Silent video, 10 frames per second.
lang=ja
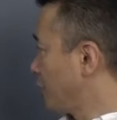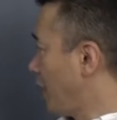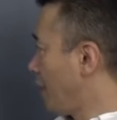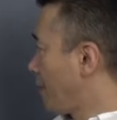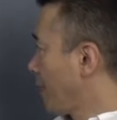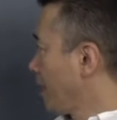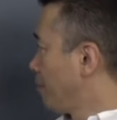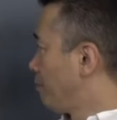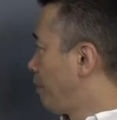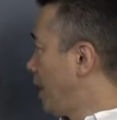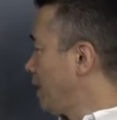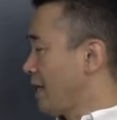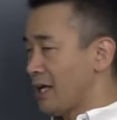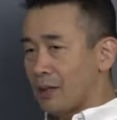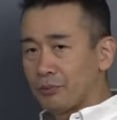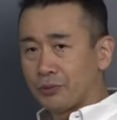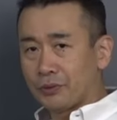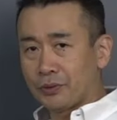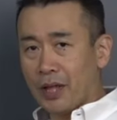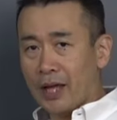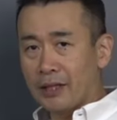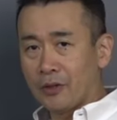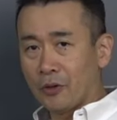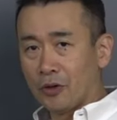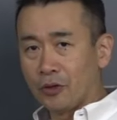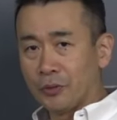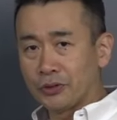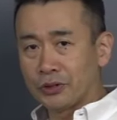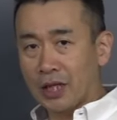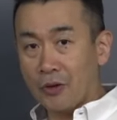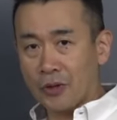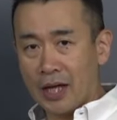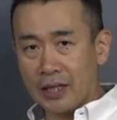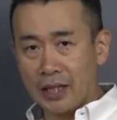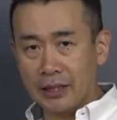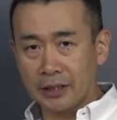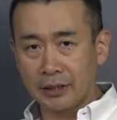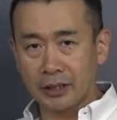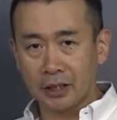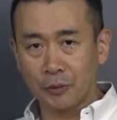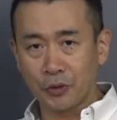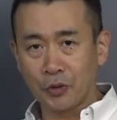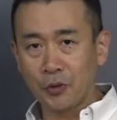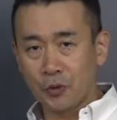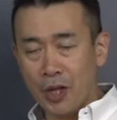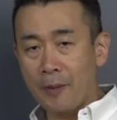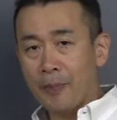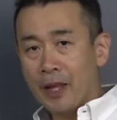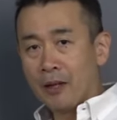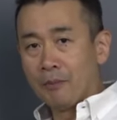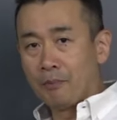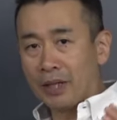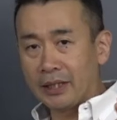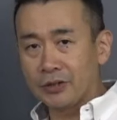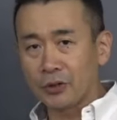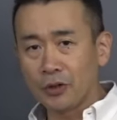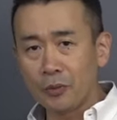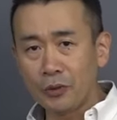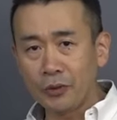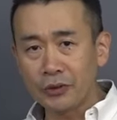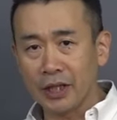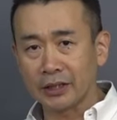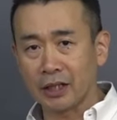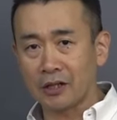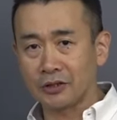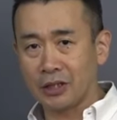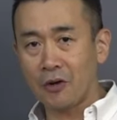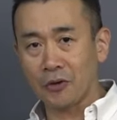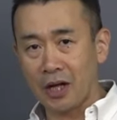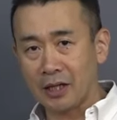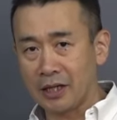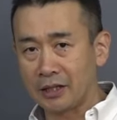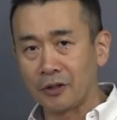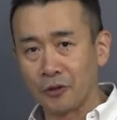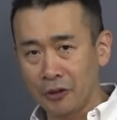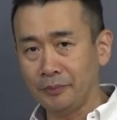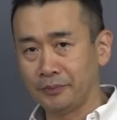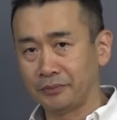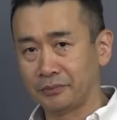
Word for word: はバネが物体に及ぼす力を考えたんだけども今日はバネそのものに働く力を考えていくよ。